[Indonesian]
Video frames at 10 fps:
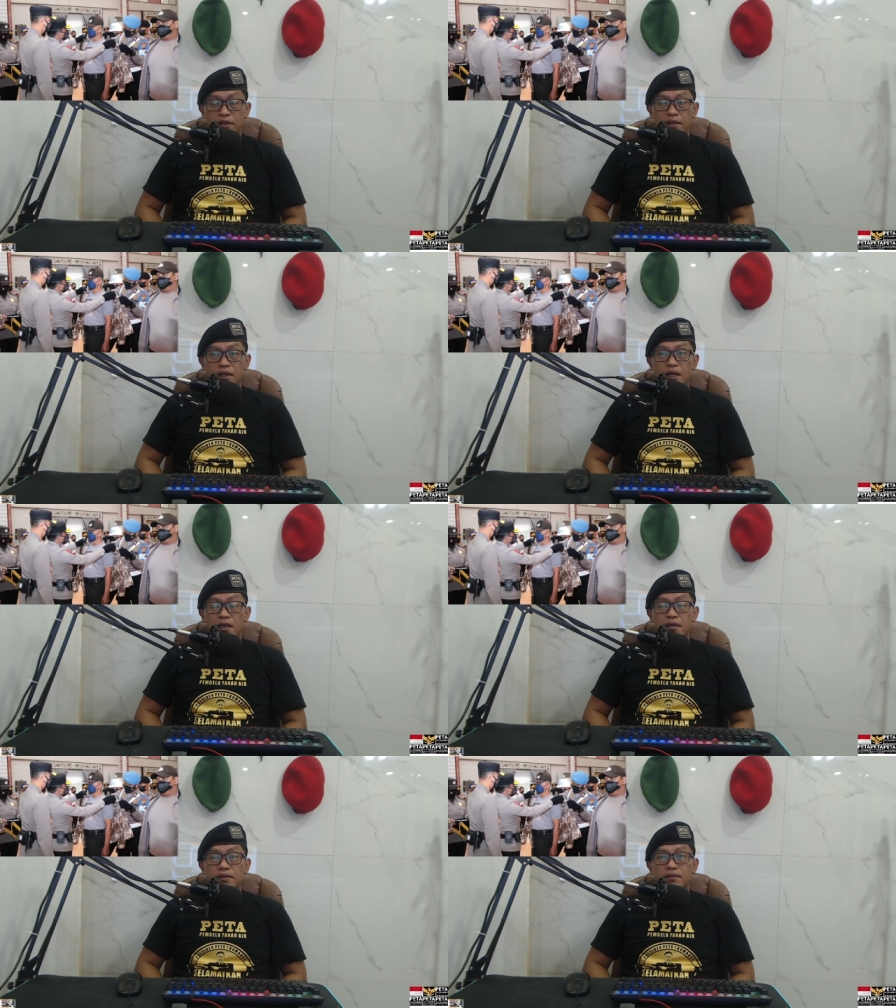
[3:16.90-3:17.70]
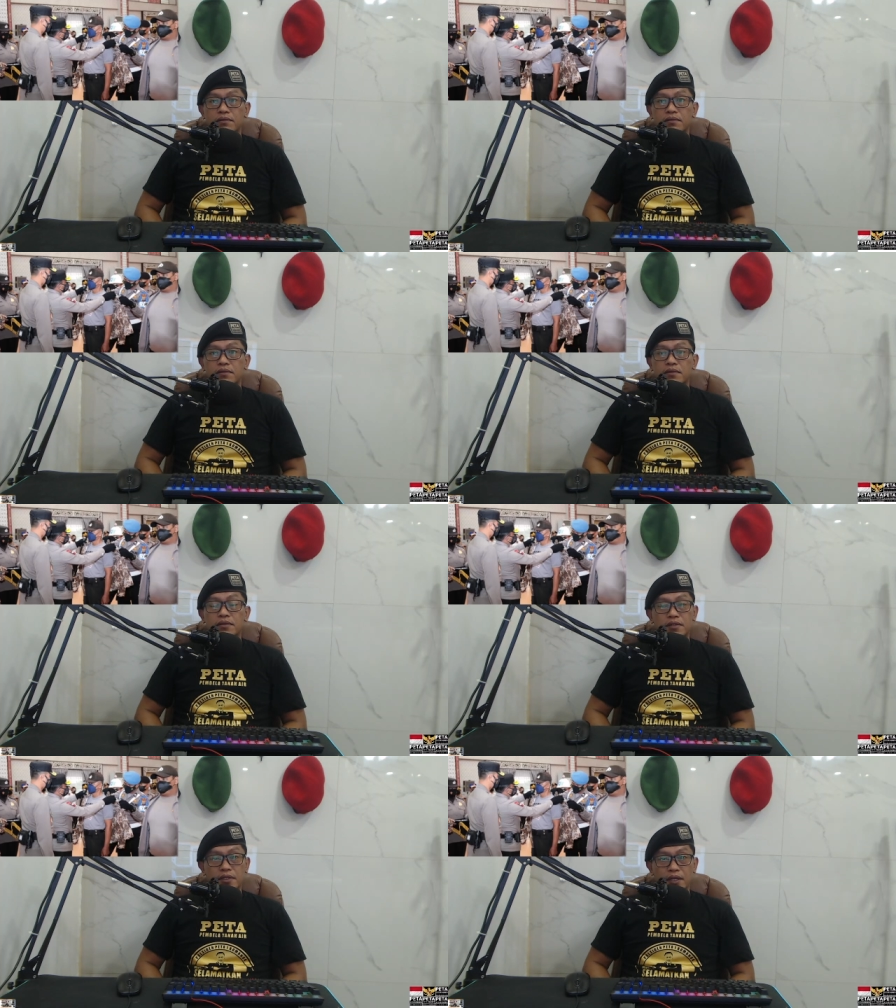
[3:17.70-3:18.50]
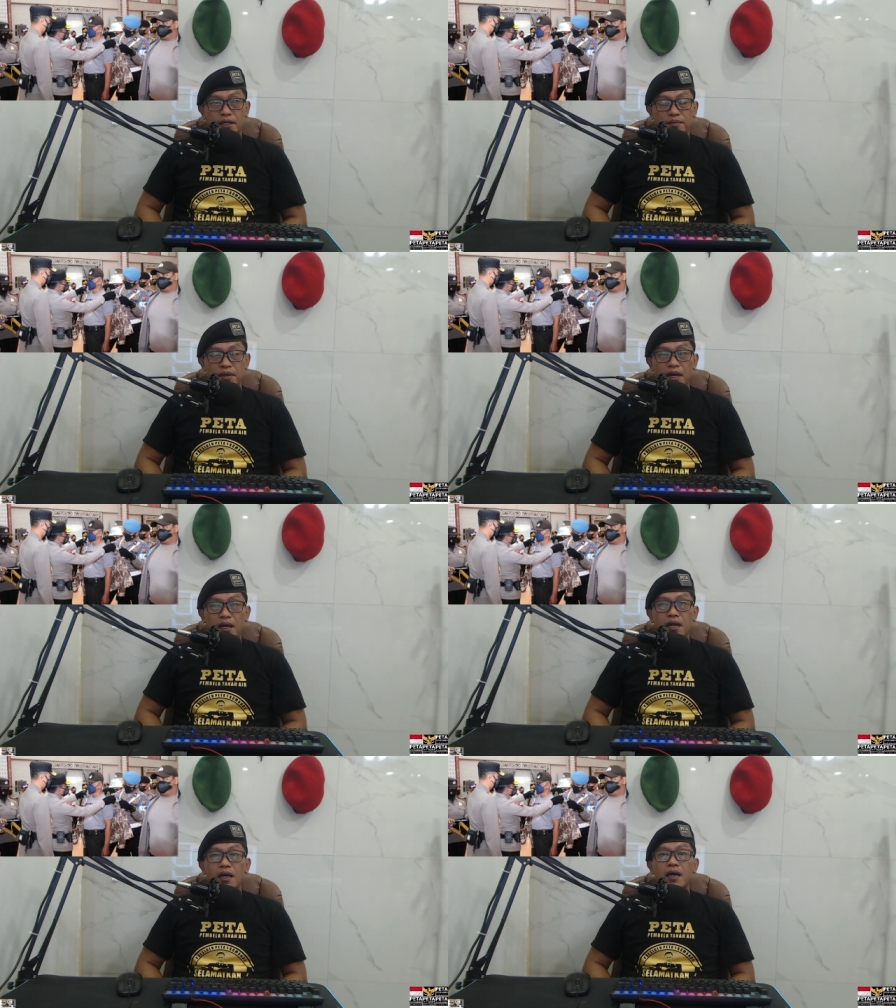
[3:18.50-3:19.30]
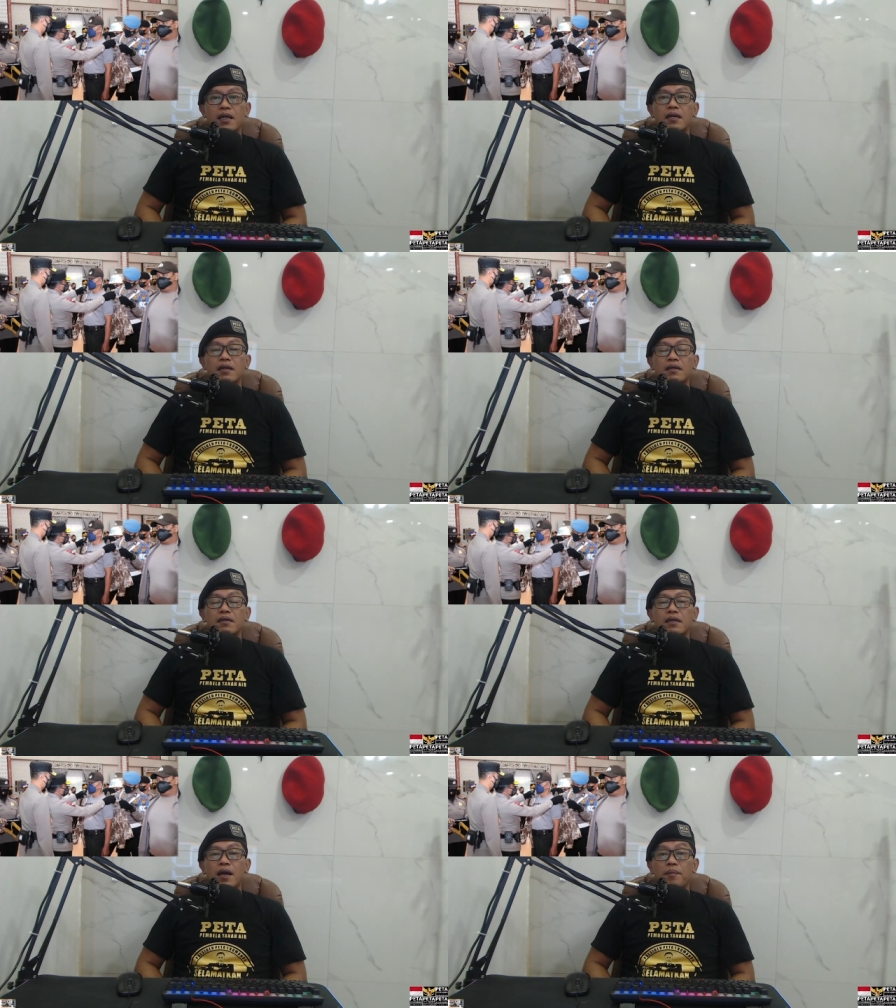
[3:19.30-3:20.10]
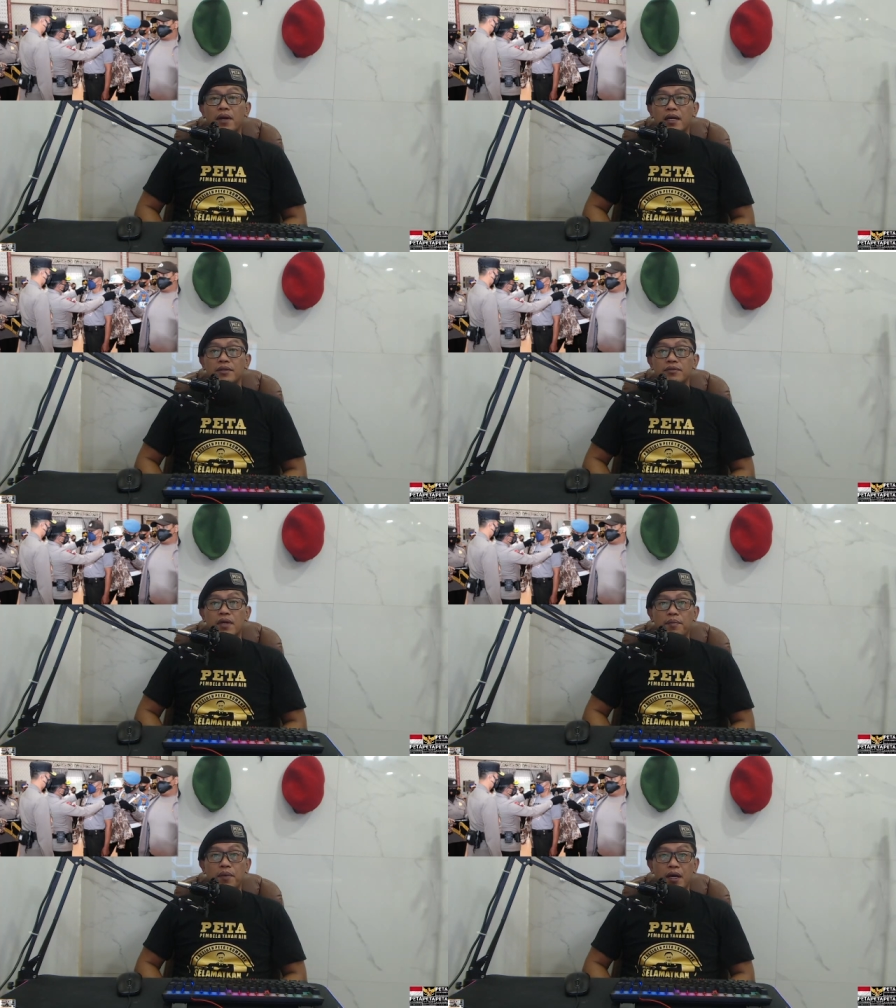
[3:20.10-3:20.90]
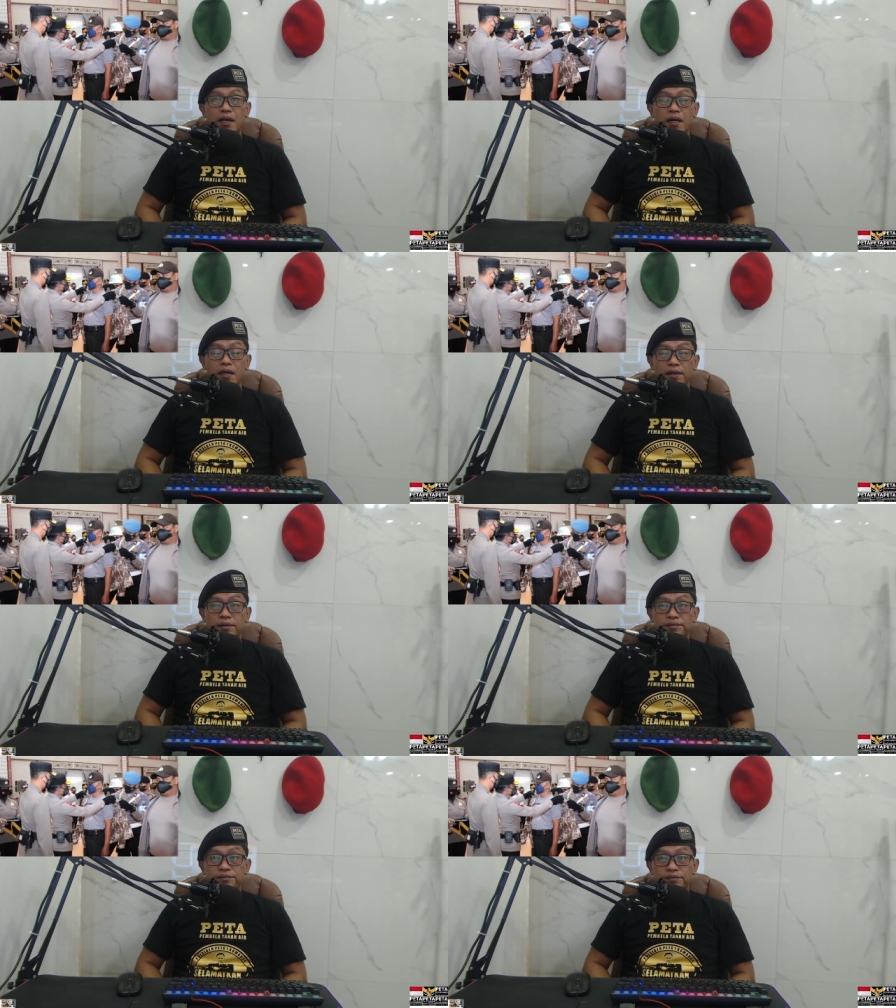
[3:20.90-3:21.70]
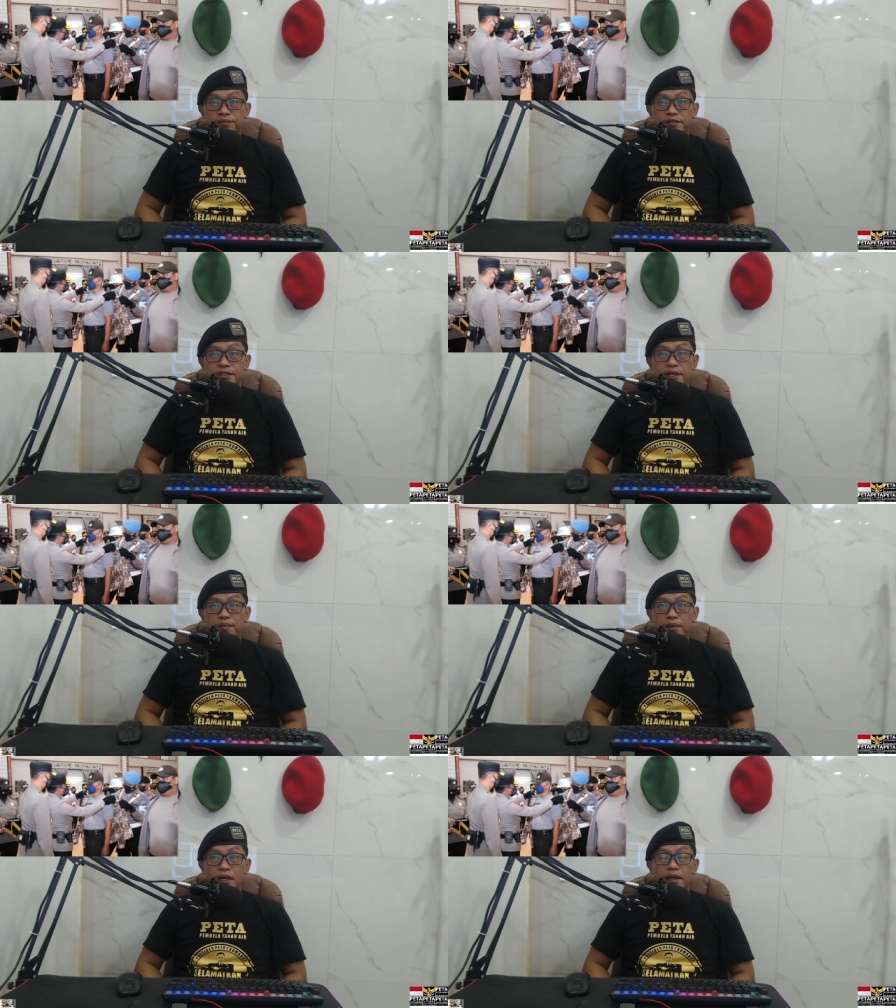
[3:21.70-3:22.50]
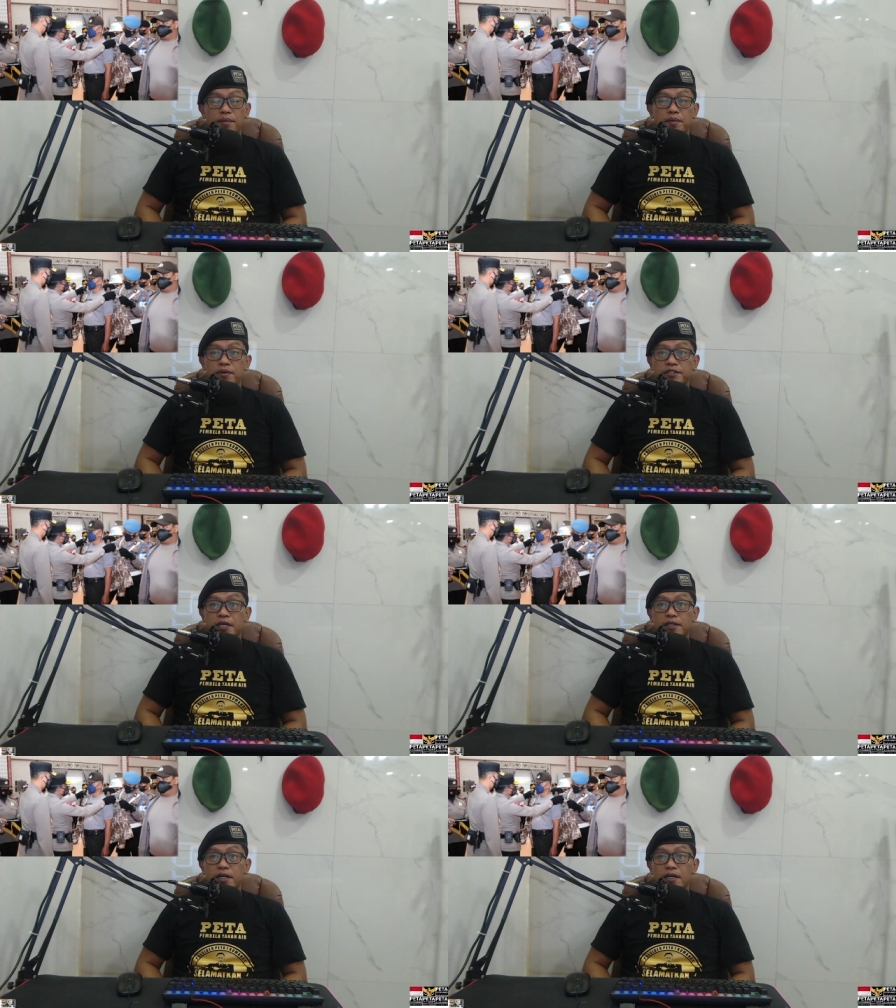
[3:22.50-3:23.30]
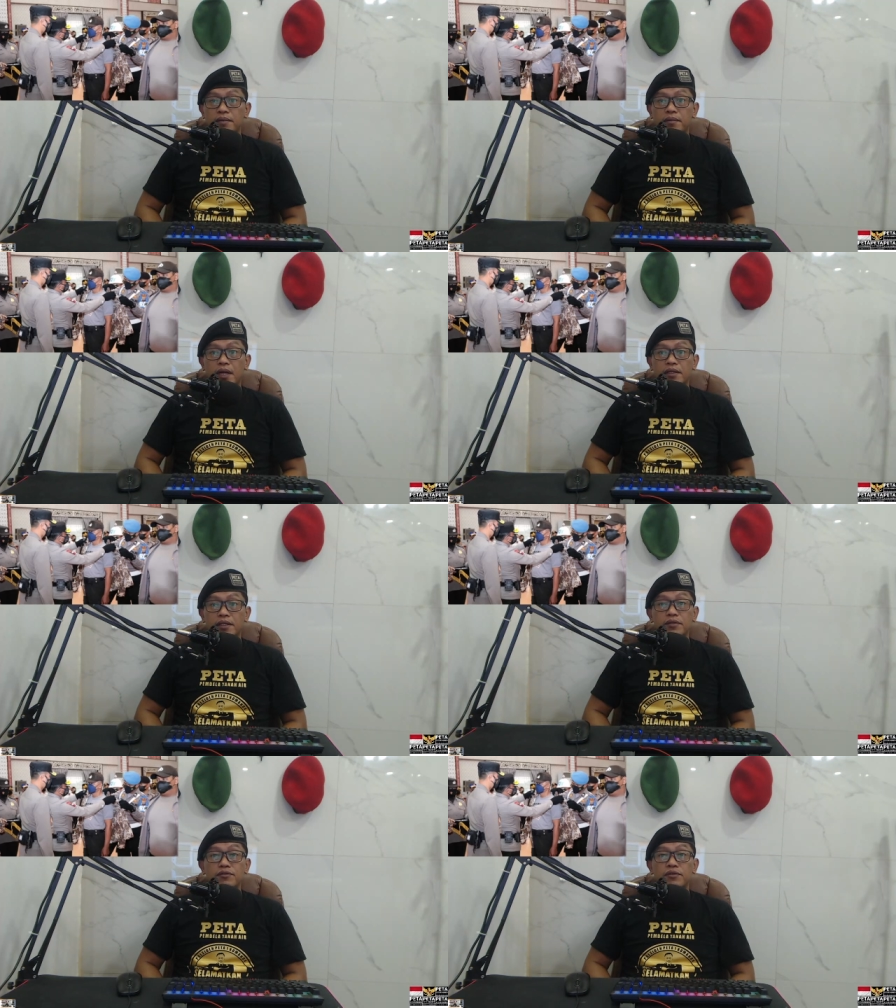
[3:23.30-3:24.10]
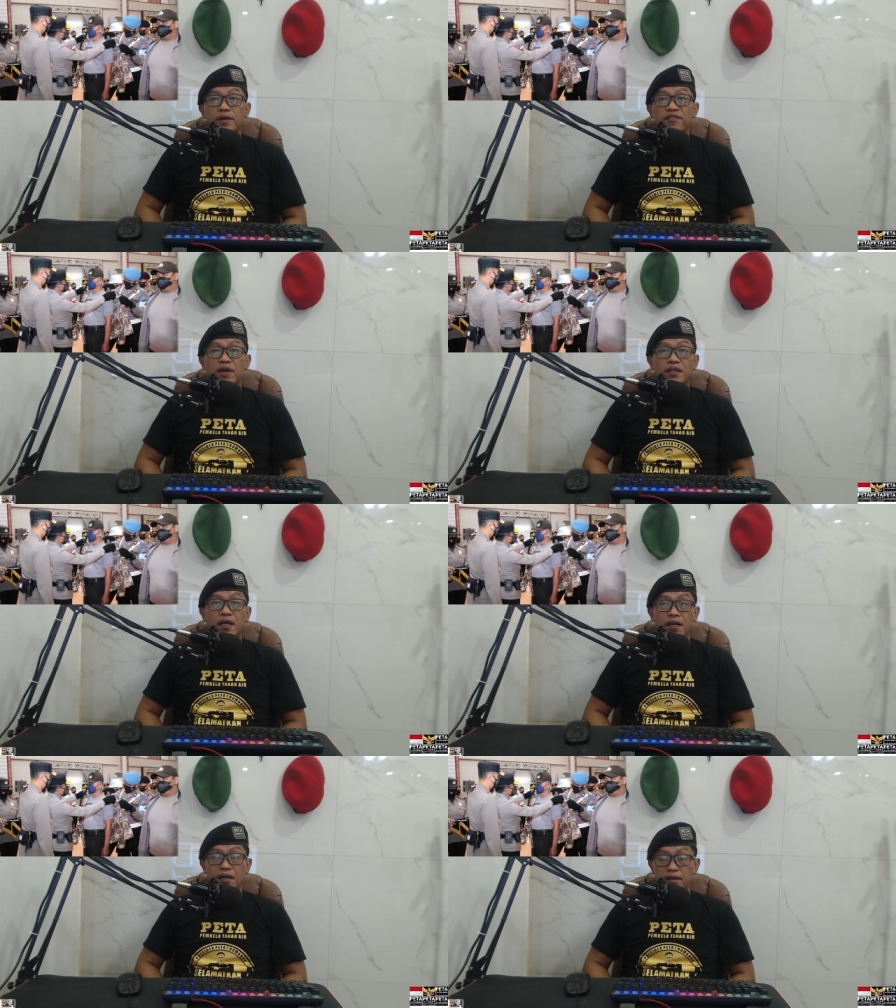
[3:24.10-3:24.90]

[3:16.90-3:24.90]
ya jika yang melanggar apalagi sudah parah sampai ada pemecatan berarti itu sudah fatal